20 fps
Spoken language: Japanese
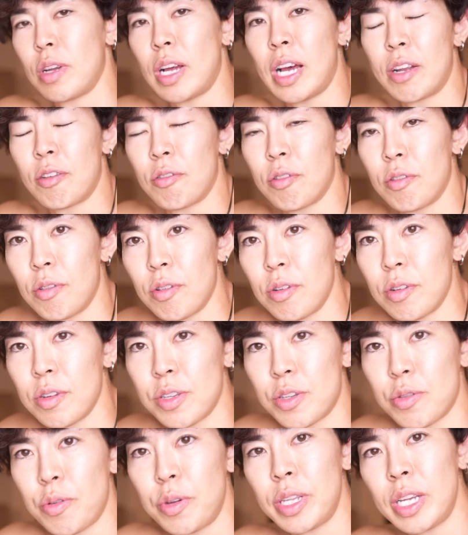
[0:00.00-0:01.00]
あの
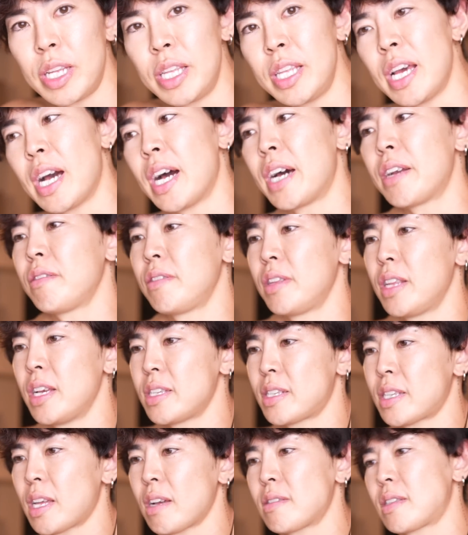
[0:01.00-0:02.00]
それなりにあるん
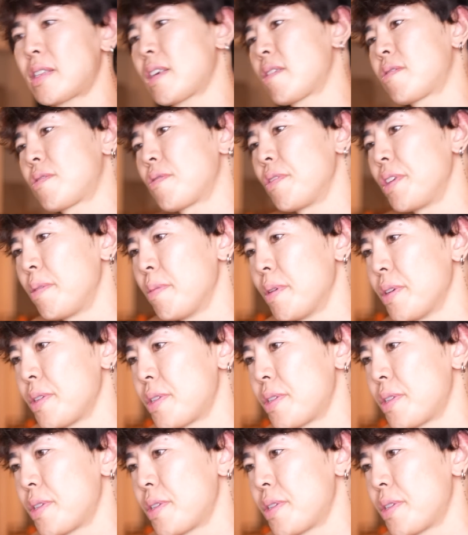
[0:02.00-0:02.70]
でサクサクといきま